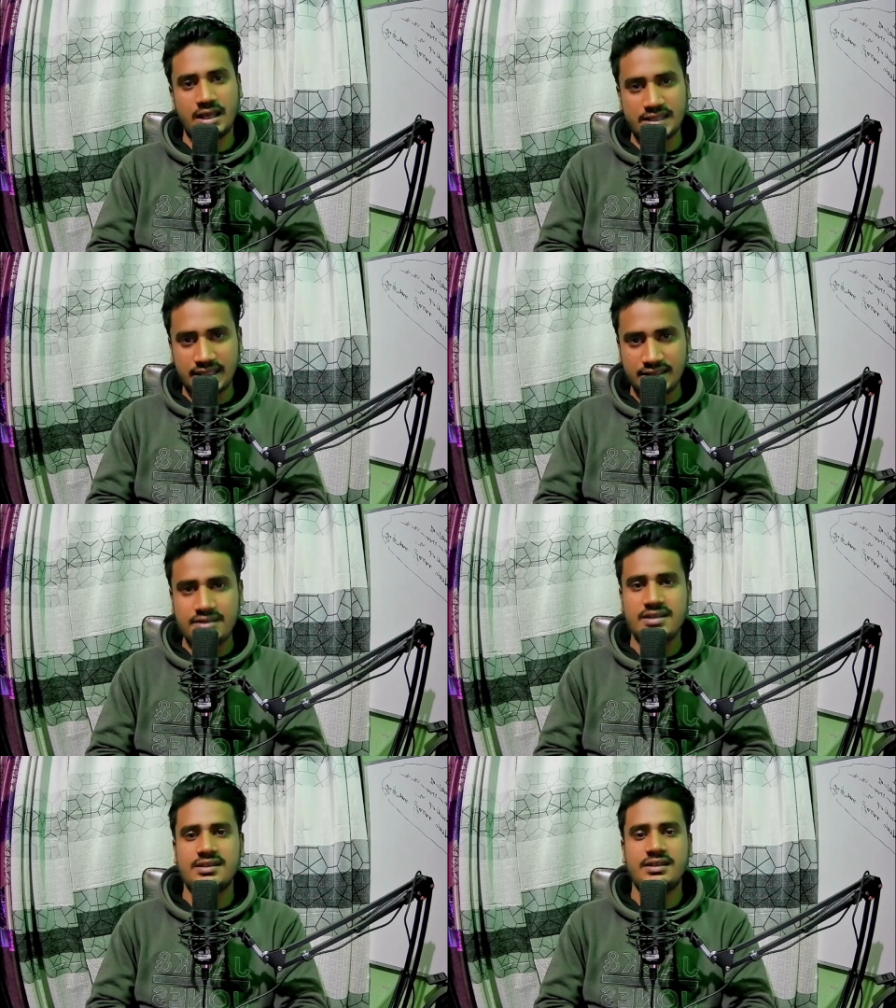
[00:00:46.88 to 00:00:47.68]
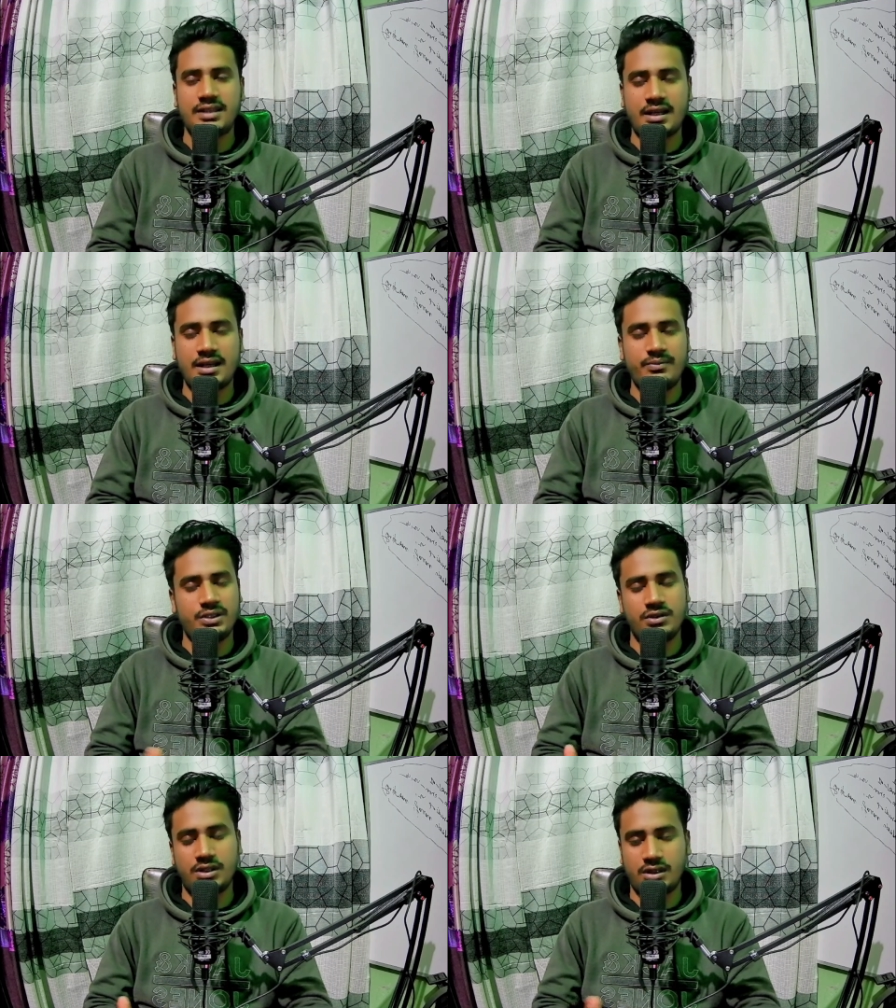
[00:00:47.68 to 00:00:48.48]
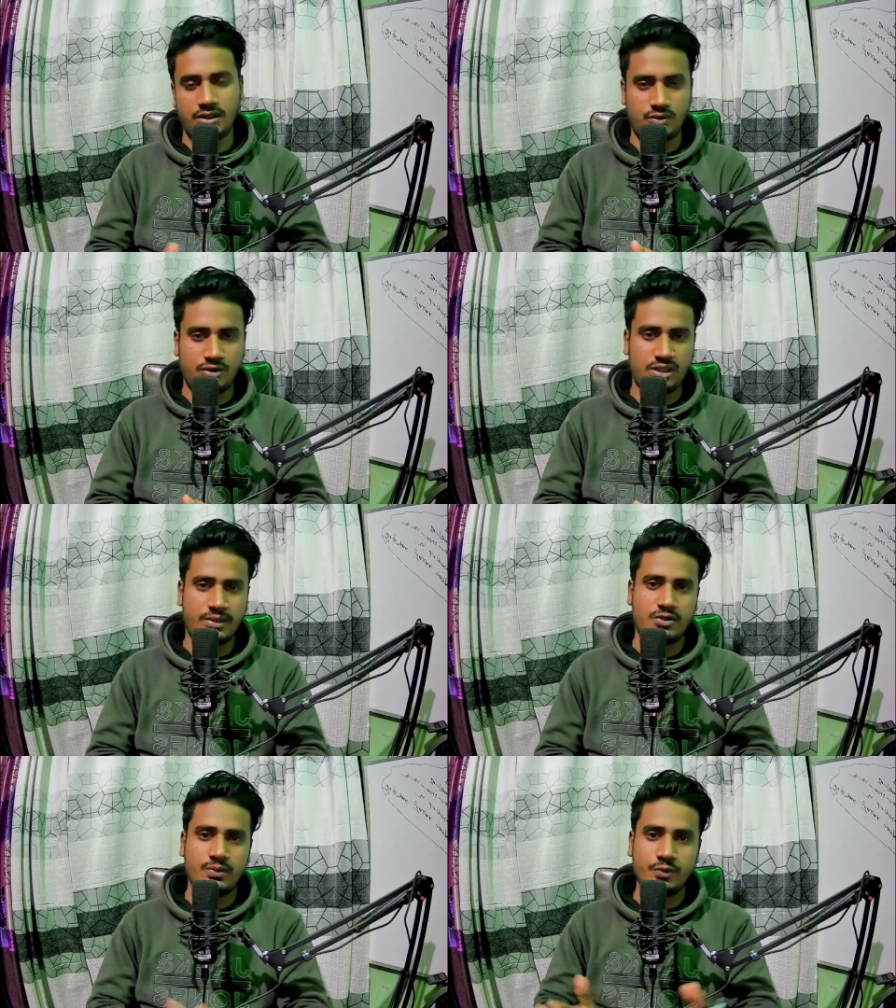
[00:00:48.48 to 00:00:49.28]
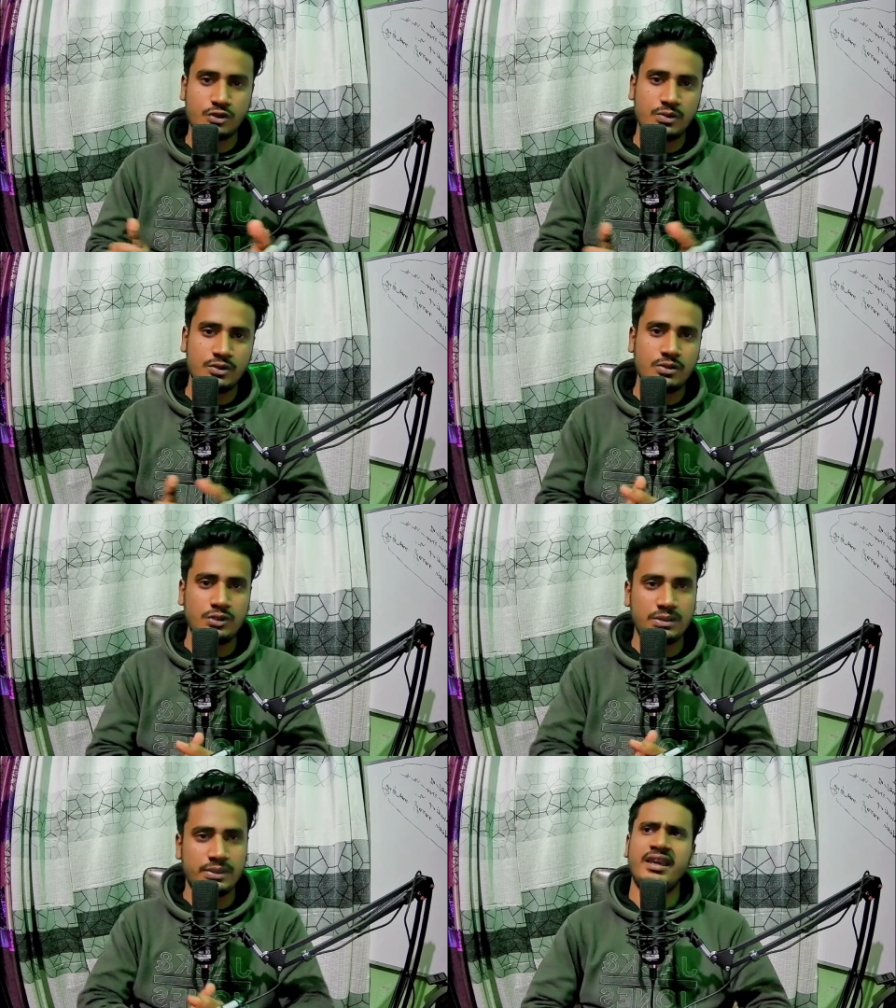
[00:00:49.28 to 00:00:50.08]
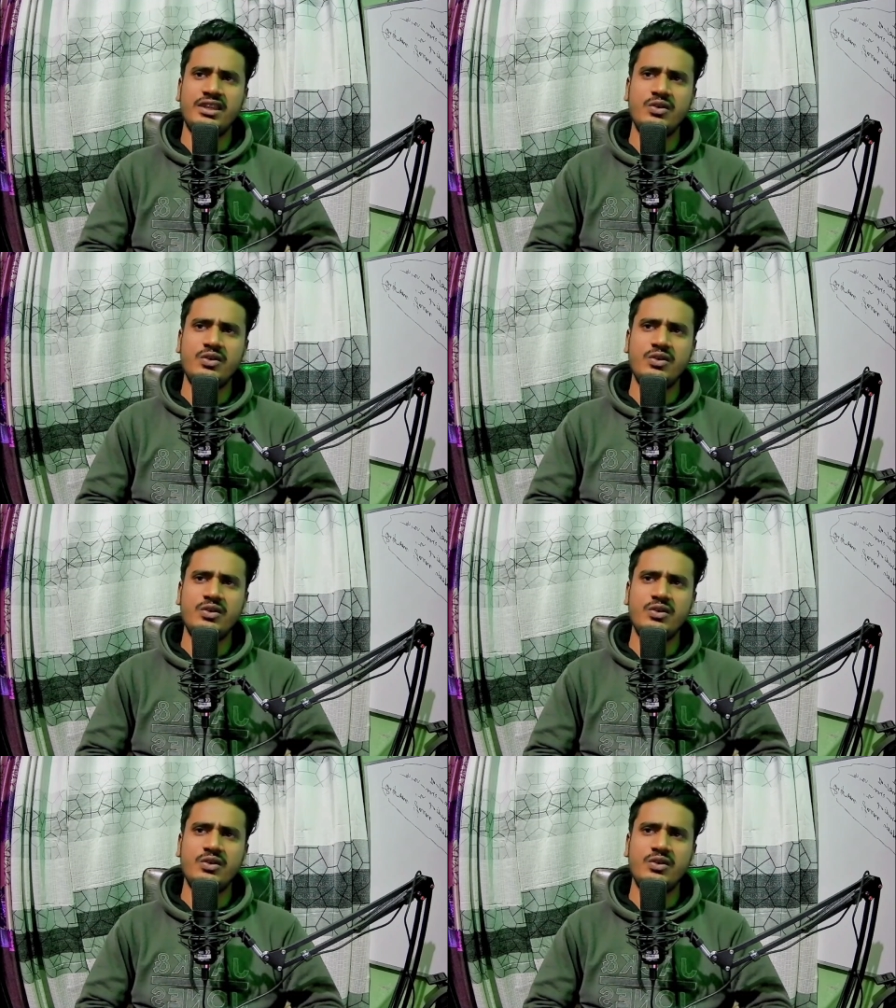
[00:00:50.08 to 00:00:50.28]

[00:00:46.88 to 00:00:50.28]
জানতে চাচ্ছেন তারা ভিডিওটা কন্টিনিউ করতে পারেন সো প্রথমত বলি ভাই